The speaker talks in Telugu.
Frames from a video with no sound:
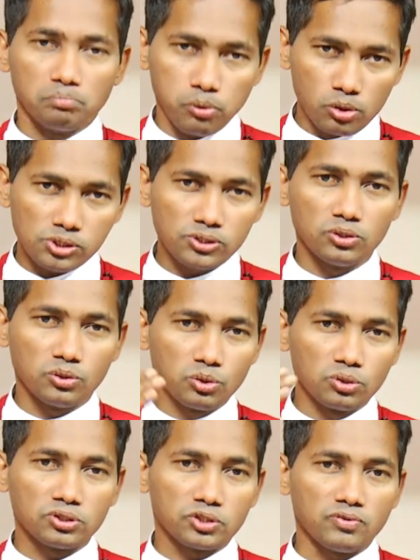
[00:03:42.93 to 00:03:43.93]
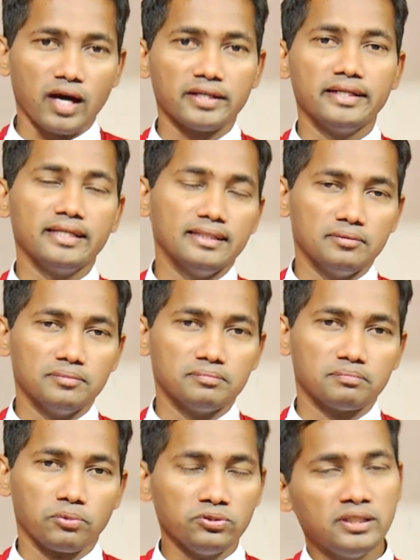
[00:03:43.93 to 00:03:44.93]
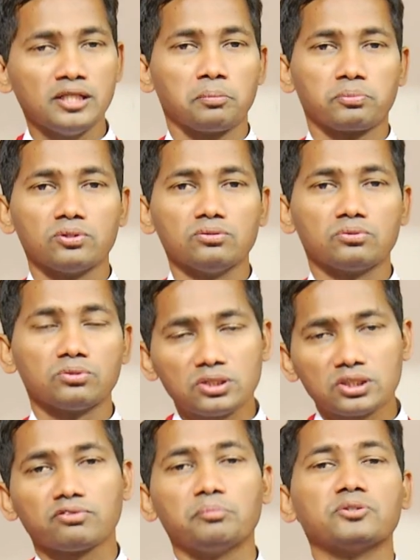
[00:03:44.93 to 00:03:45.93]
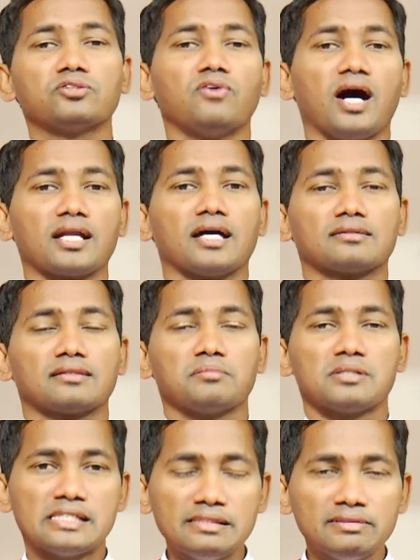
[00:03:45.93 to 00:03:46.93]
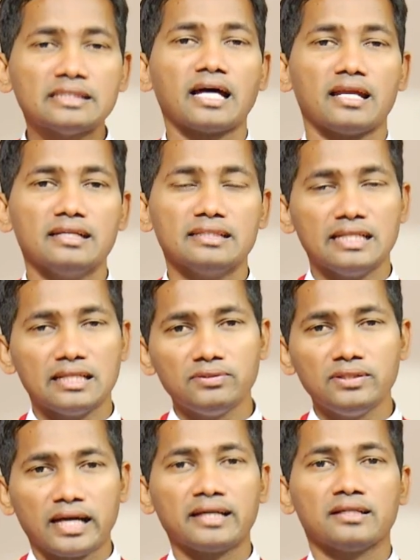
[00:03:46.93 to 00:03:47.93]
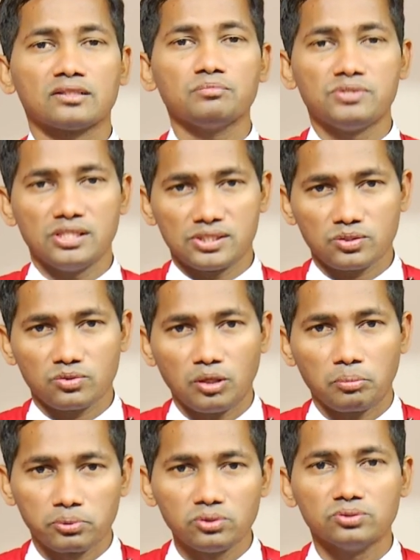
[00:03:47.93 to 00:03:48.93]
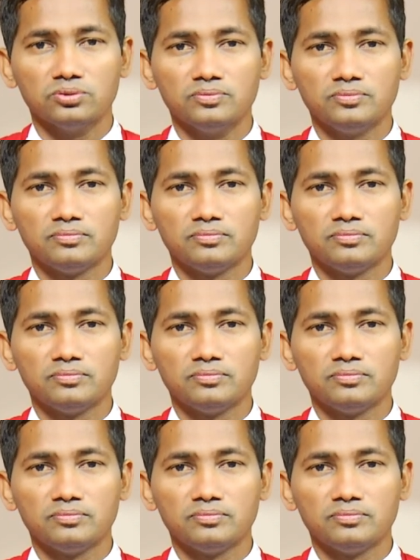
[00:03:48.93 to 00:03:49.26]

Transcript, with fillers: పురుషులు గురుత్వాన్ని పొందినప్పుడు గురుత్వము ద్వారా తమ జీవితాన్ని దేవునికి అంకితం చేసుకున్నప్పుడు